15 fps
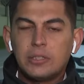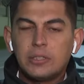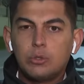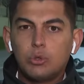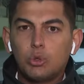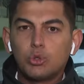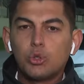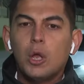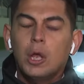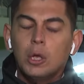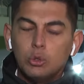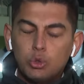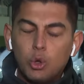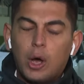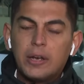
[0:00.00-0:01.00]
bahsediyoruz.
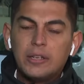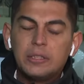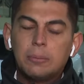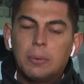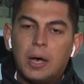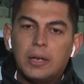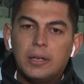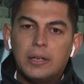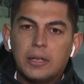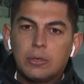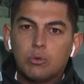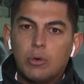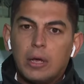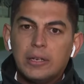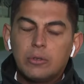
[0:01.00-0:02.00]
Şu an
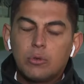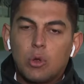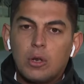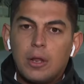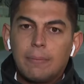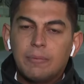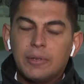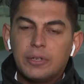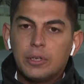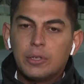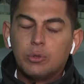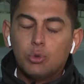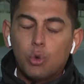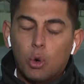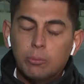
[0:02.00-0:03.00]
itibariyle güvenlik
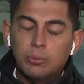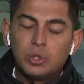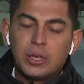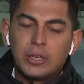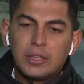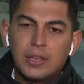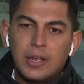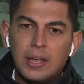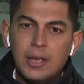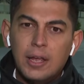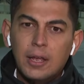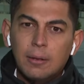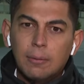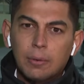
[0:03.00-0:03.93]
önlemleri yoğun bir şekilde